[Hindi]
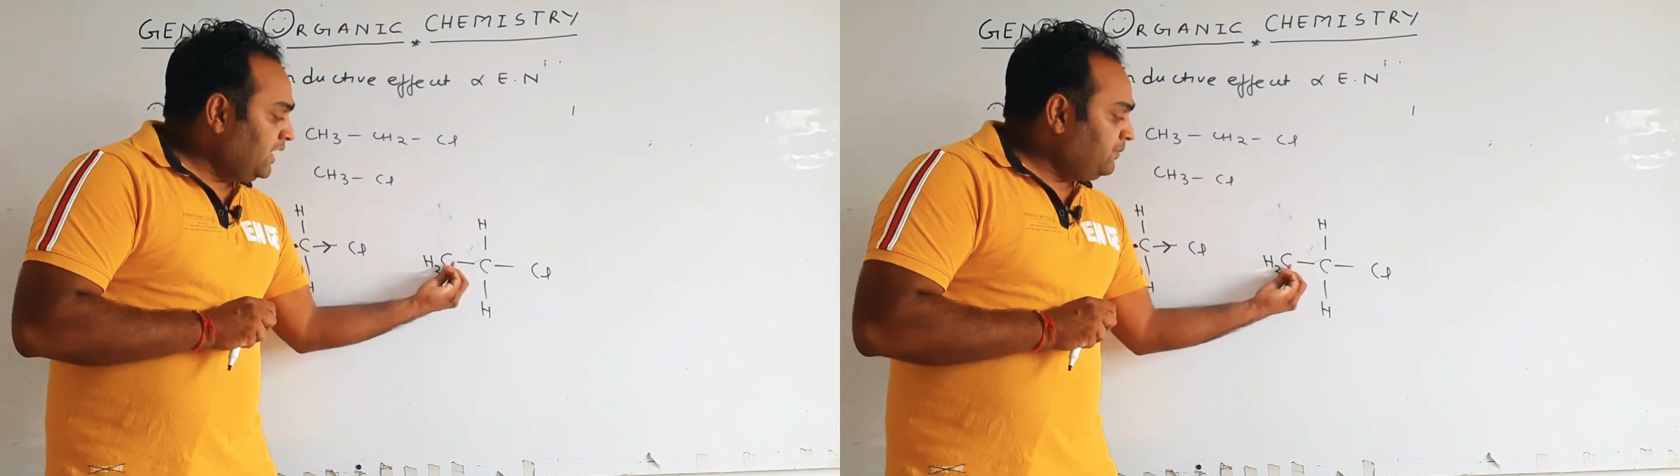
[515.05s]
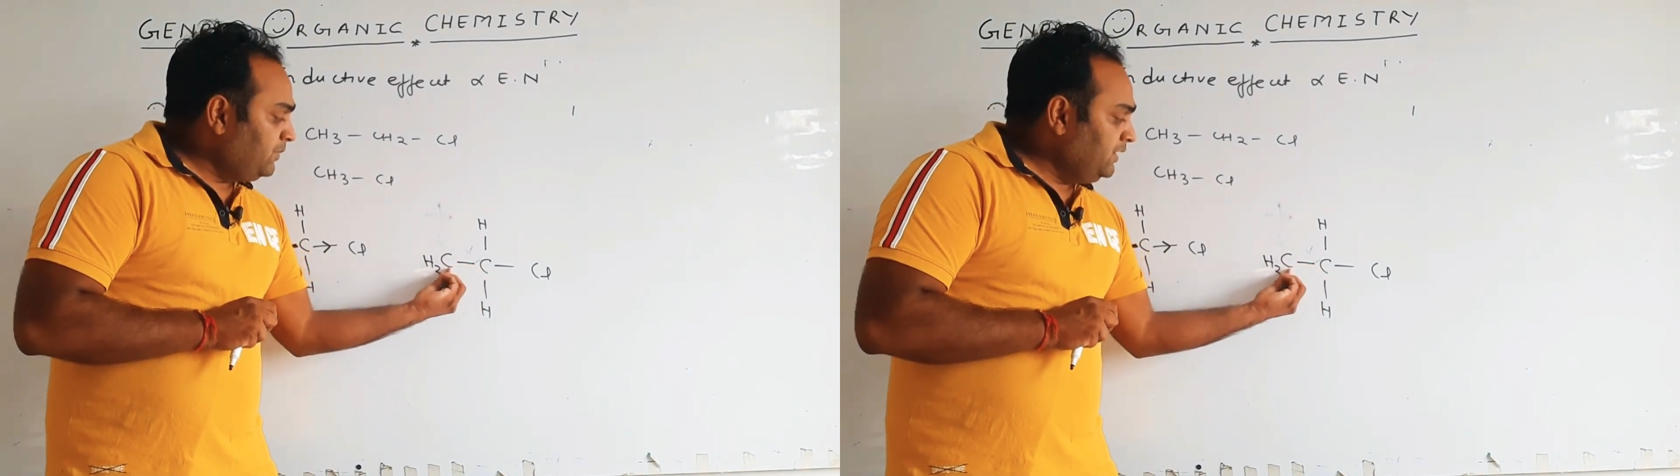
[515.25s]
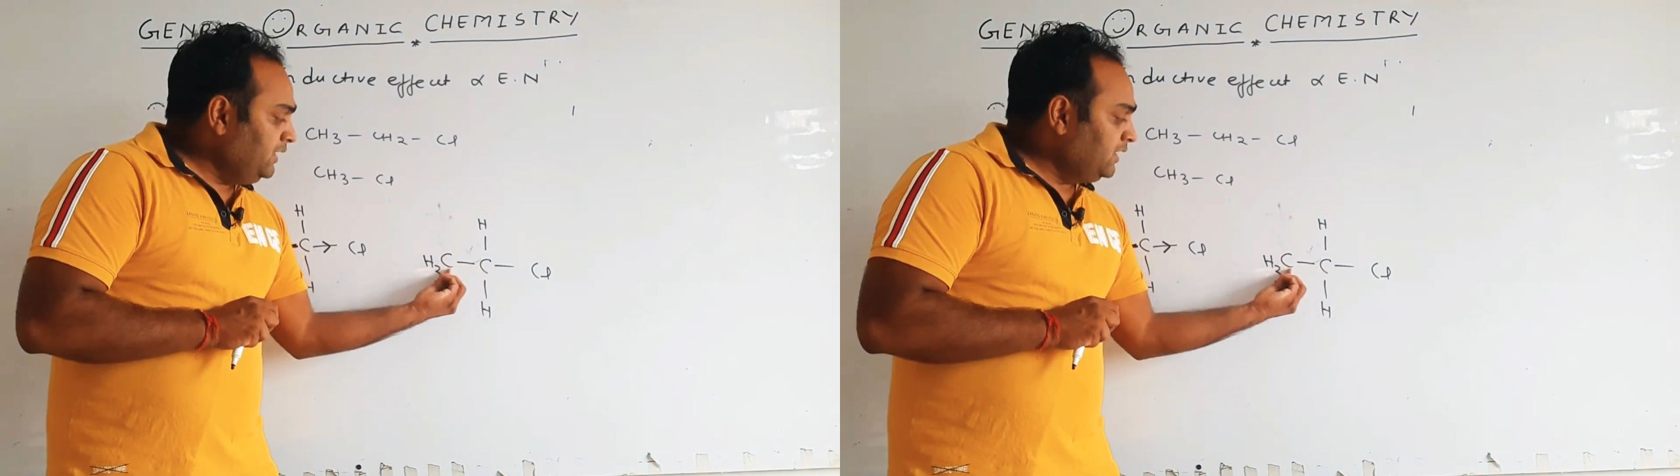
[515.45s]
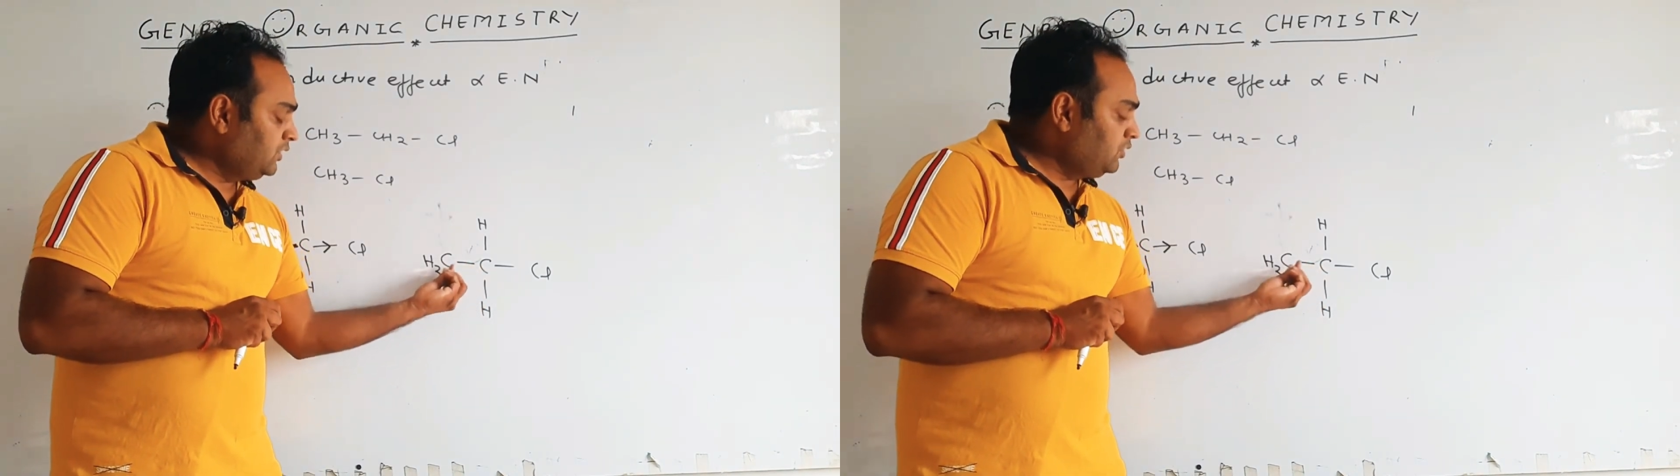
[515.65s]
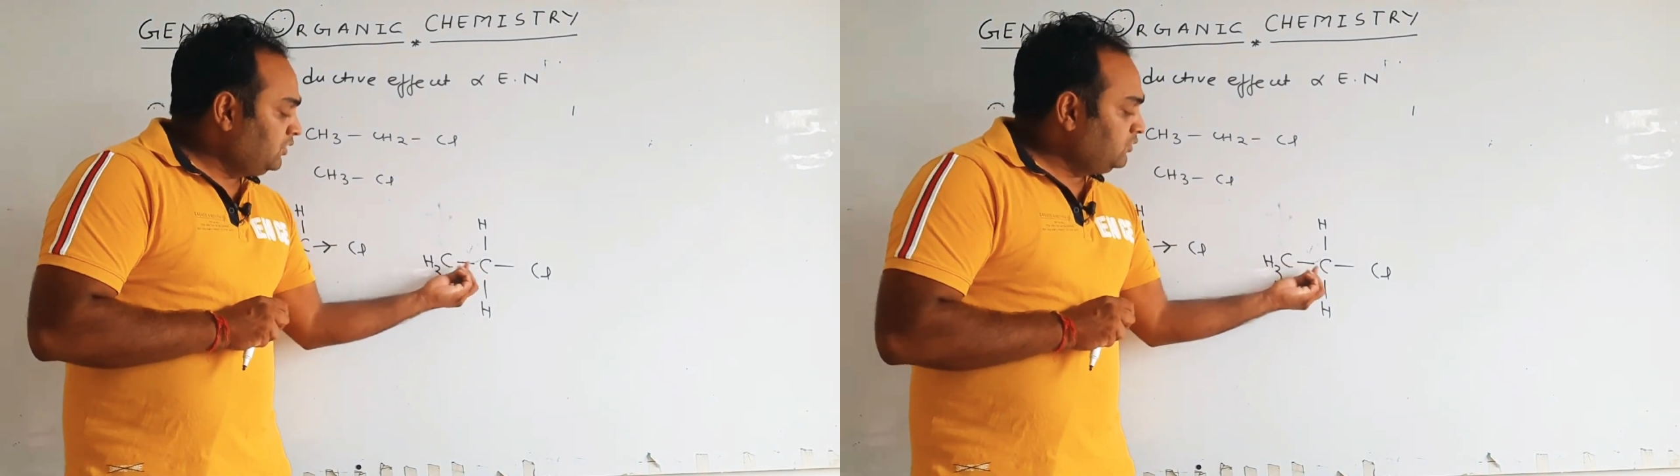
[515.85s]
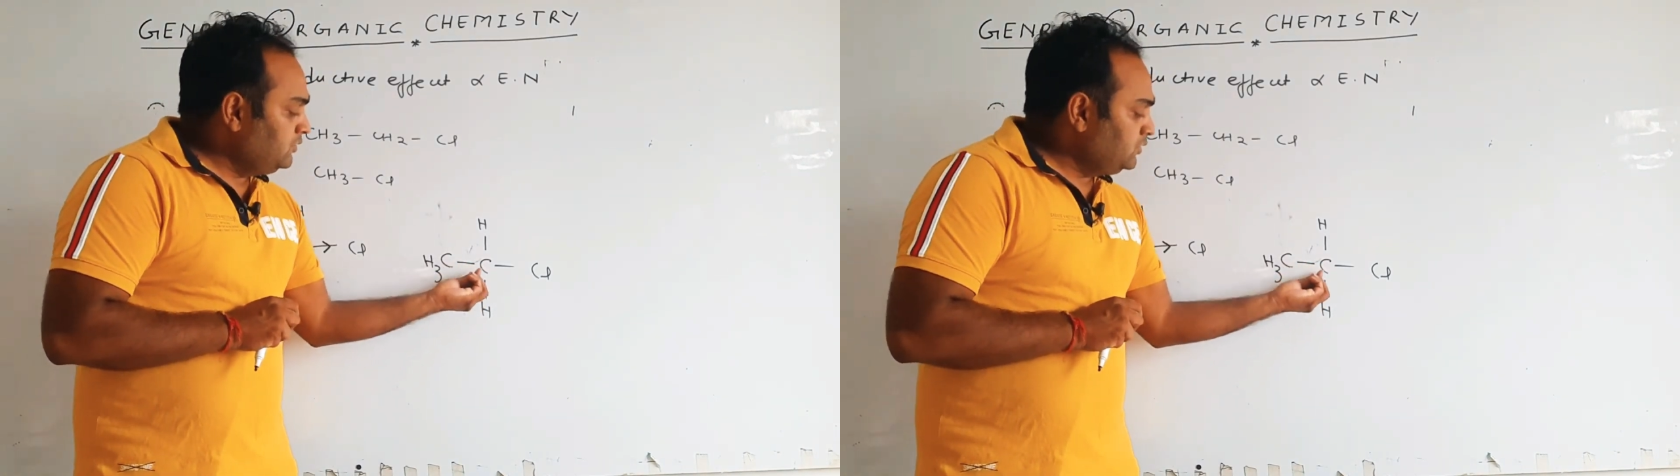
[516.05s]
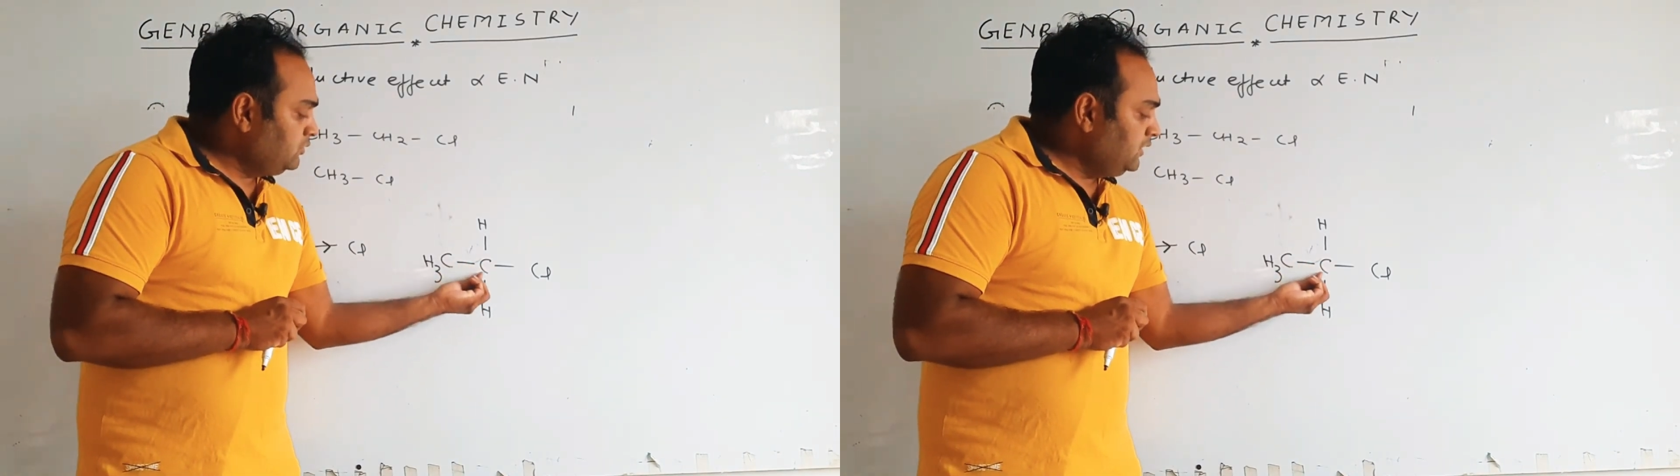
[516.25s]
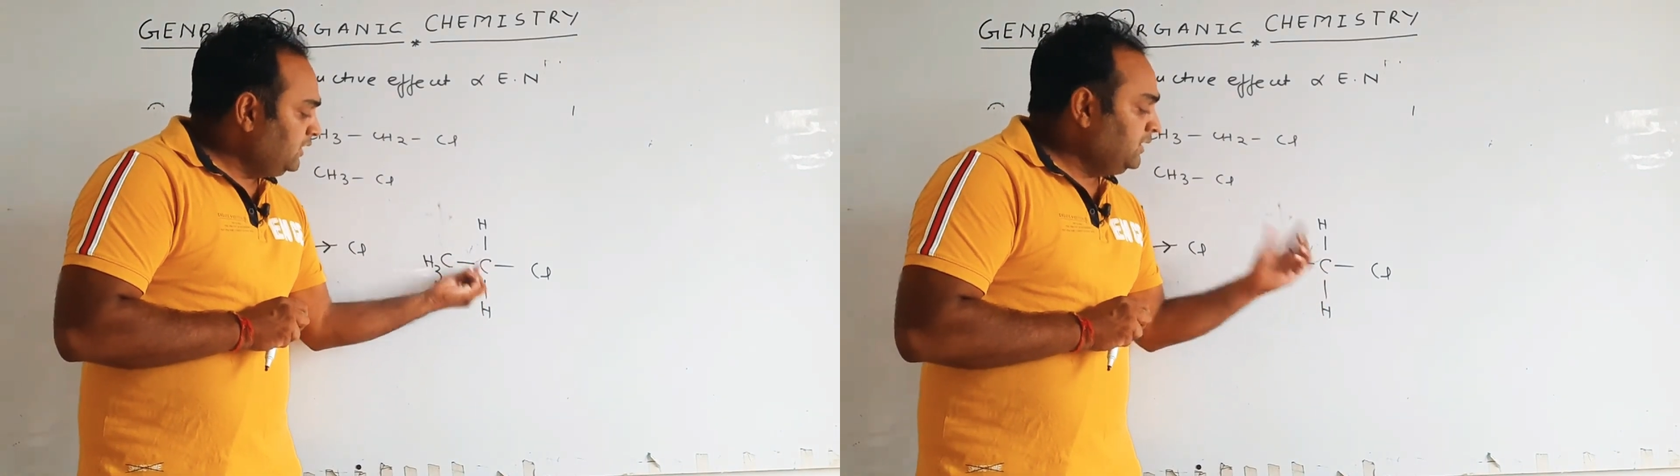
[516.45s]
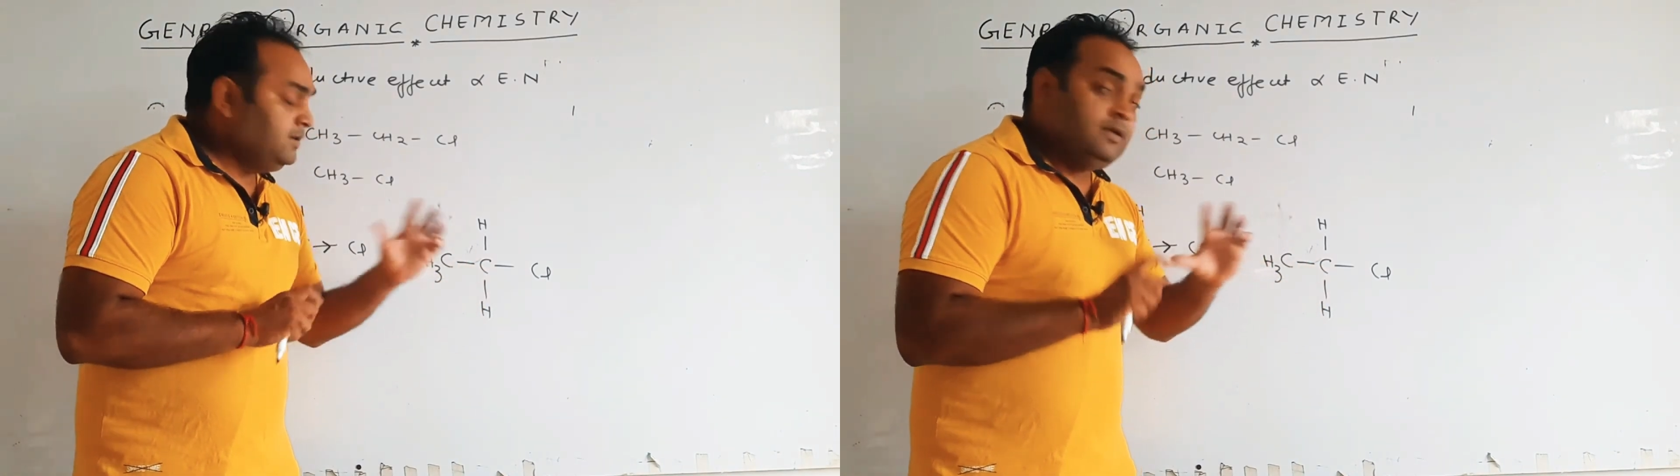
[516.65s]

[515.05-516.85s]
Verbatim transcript: अपने इलेक्ट्रॉन को इसको देगा